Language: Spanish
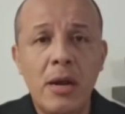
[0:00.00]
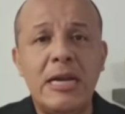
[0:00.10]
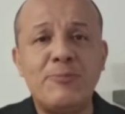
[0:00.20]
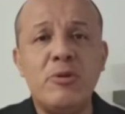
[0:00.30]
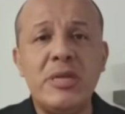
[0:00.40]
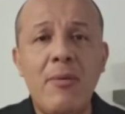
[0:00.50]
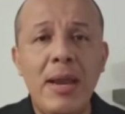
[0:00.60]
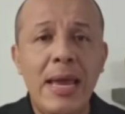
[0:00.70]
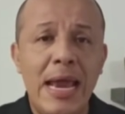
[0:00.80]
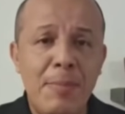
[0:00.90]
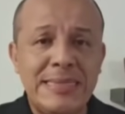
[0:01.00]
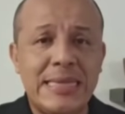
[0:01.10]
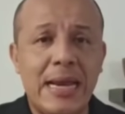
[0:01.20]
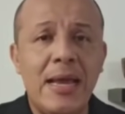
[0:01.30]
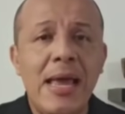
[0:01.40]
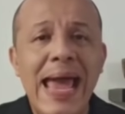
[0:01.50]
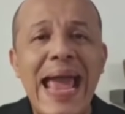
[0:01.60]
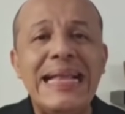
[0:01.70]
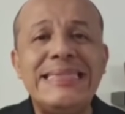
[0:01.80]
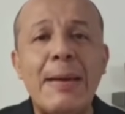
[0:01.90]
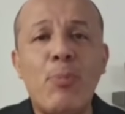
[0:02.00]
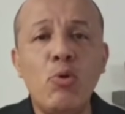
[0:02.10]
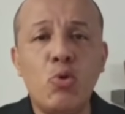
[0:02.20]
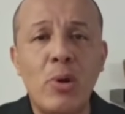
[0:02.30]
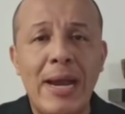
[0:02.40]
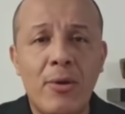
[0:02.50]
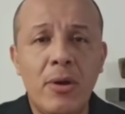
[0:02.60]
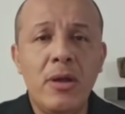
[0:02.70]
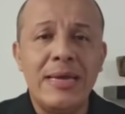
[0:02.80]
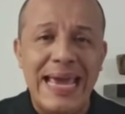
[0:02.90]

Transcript: Responsable, el mister, el sepulturero,